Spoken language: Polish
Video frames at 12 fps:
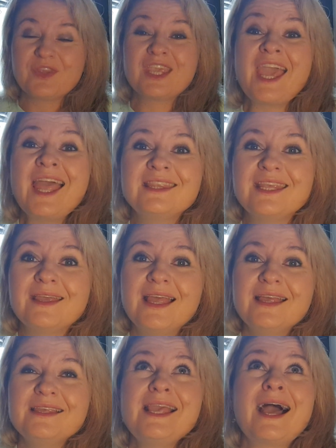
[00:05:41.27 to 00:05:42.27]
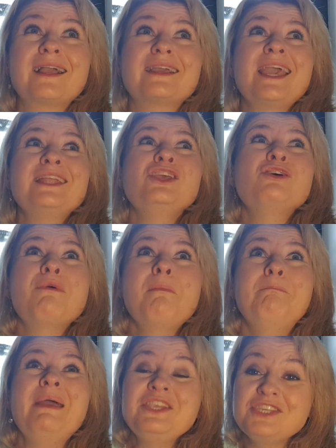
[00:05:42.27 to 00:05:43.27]
Kiedy? Jak, kiedy ją
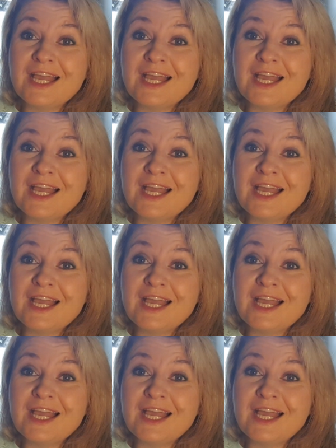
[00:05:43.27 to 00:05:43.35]
mam być,